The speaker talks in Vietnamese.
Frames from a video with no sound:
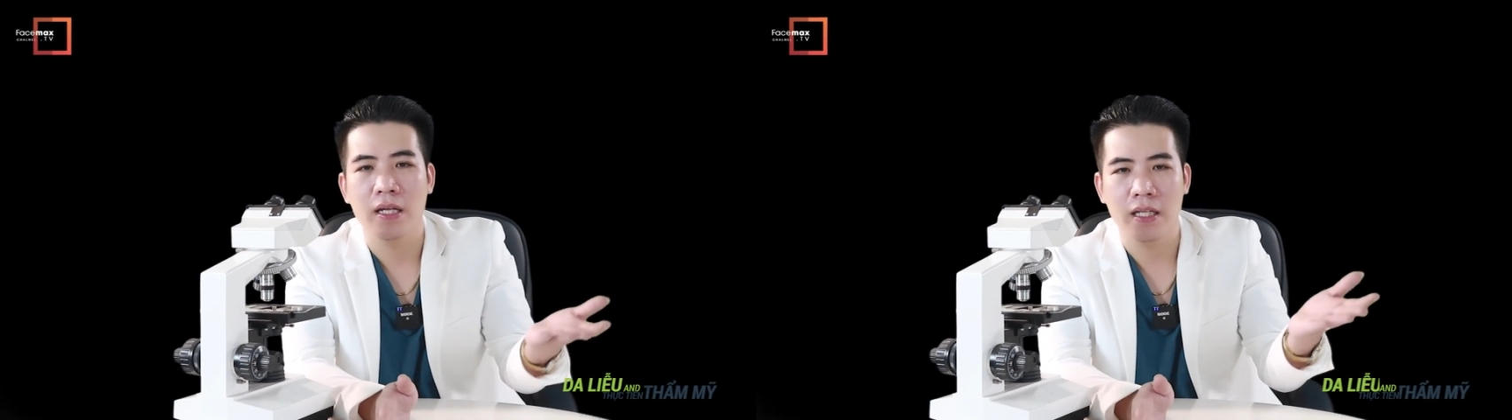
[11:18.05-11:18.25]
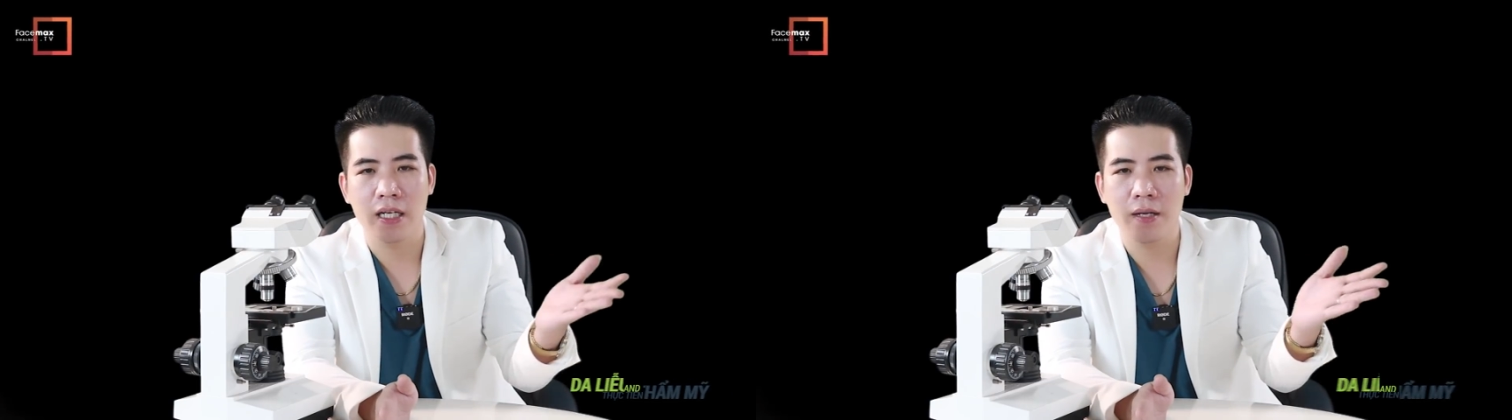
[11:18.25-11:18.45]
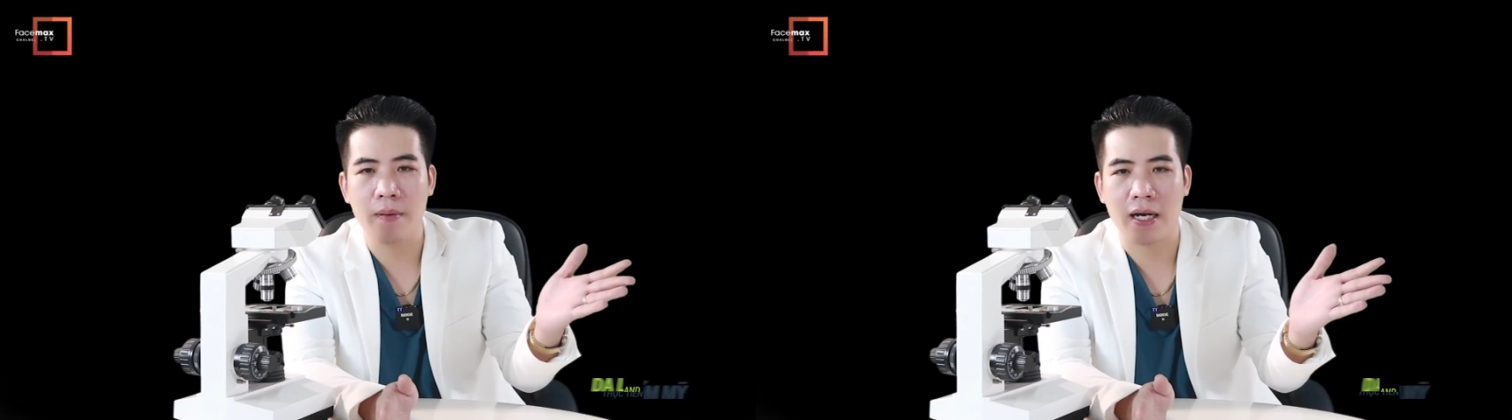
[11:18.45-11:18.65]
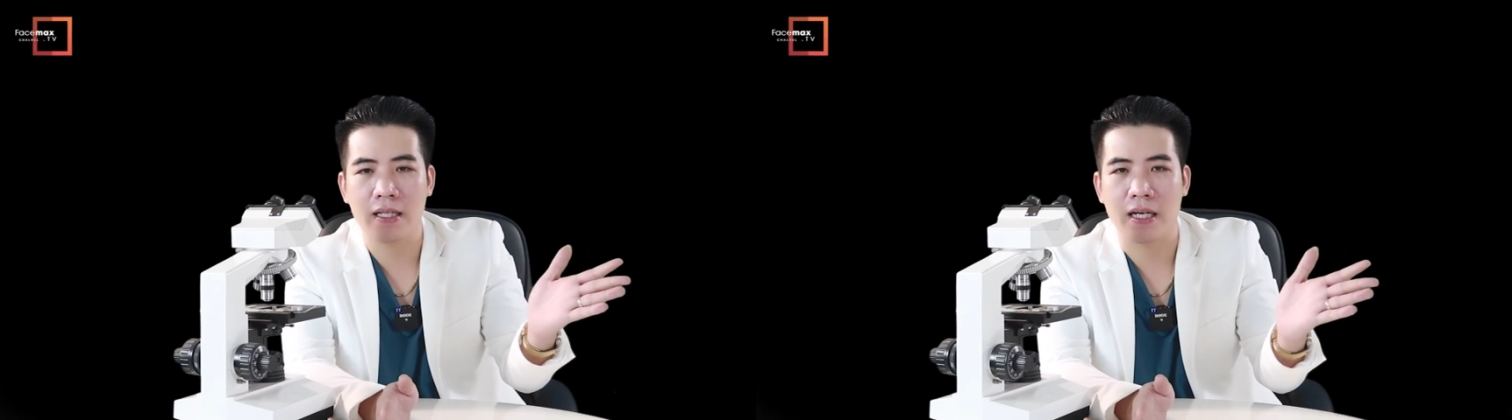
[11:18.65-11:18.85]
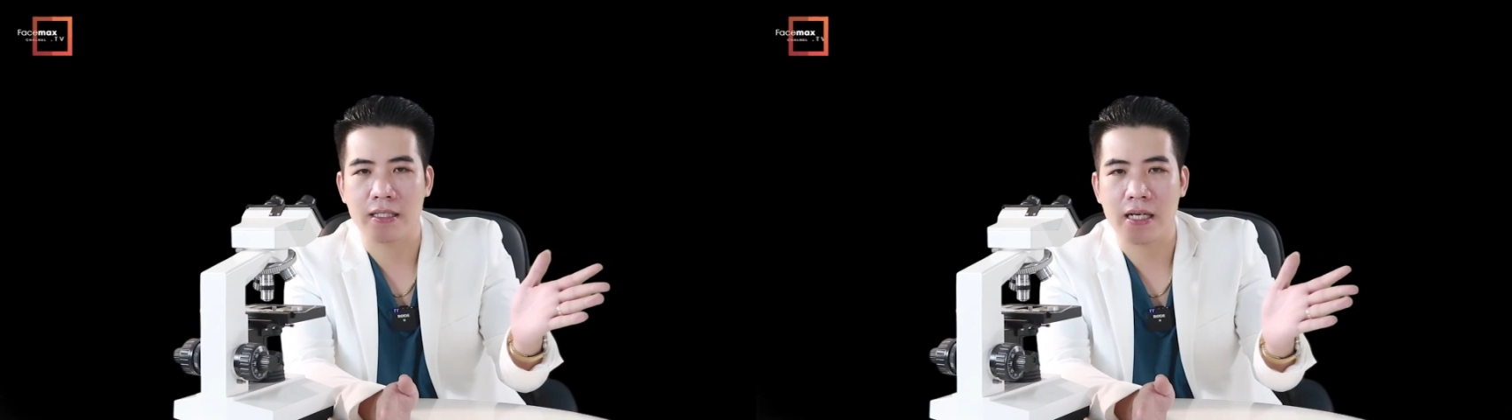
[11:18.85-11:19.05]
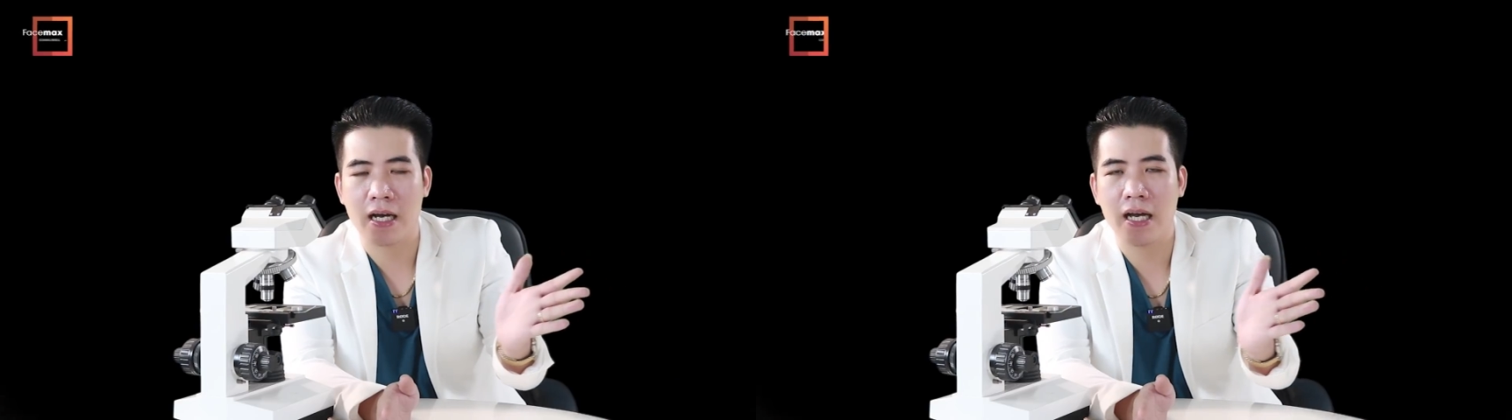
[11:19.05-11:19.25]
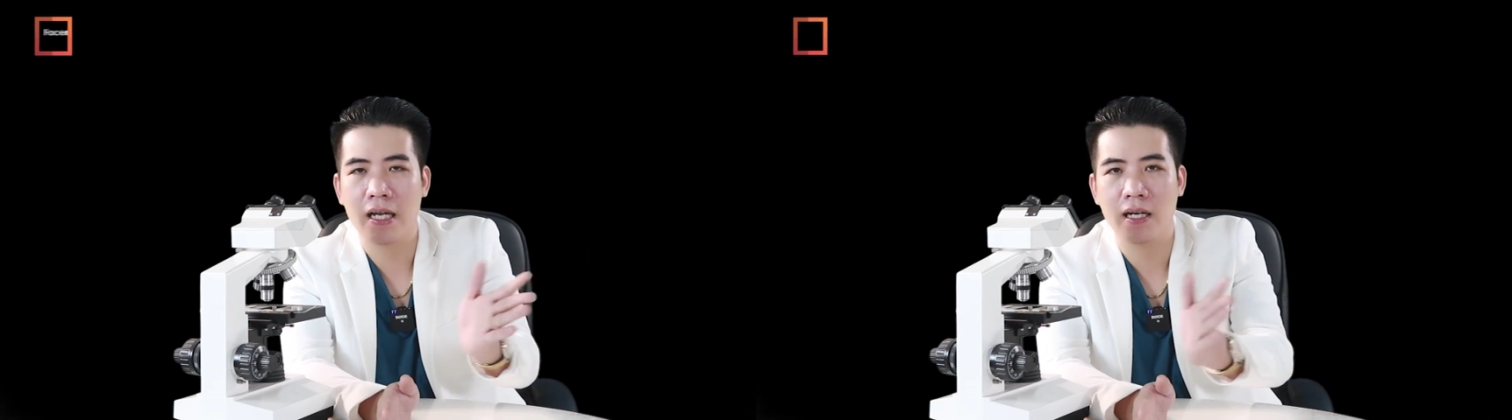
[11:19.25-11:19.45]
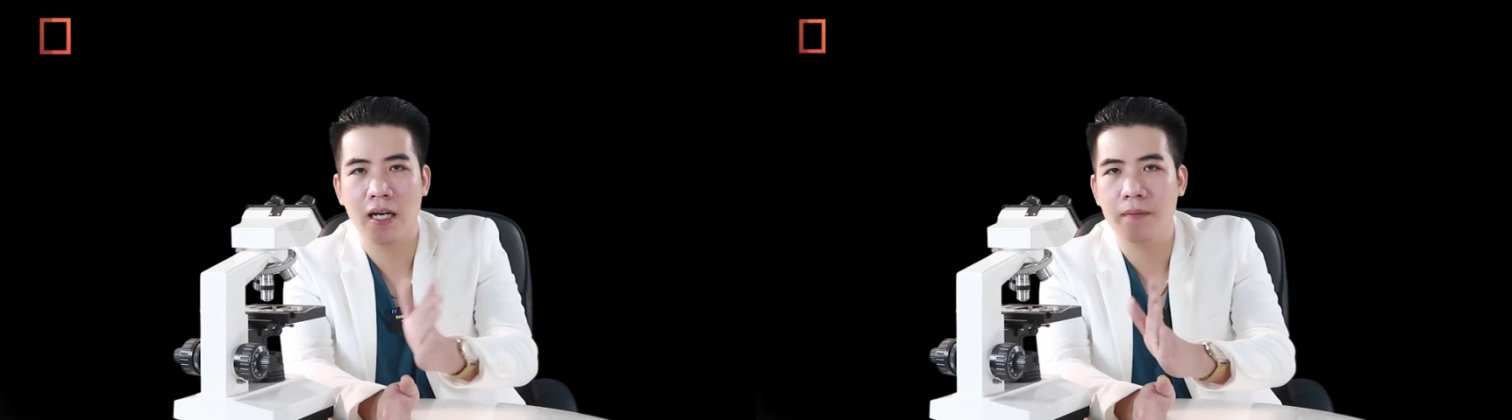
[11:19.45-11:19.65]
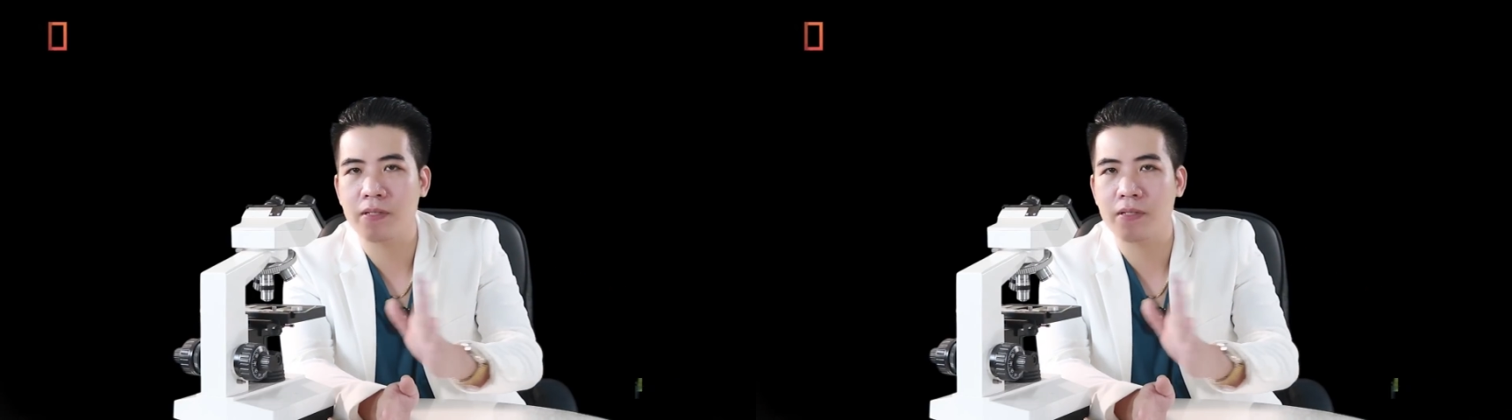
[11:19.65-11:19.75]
thì khi bạn ấy tẩy trang hết cái lớp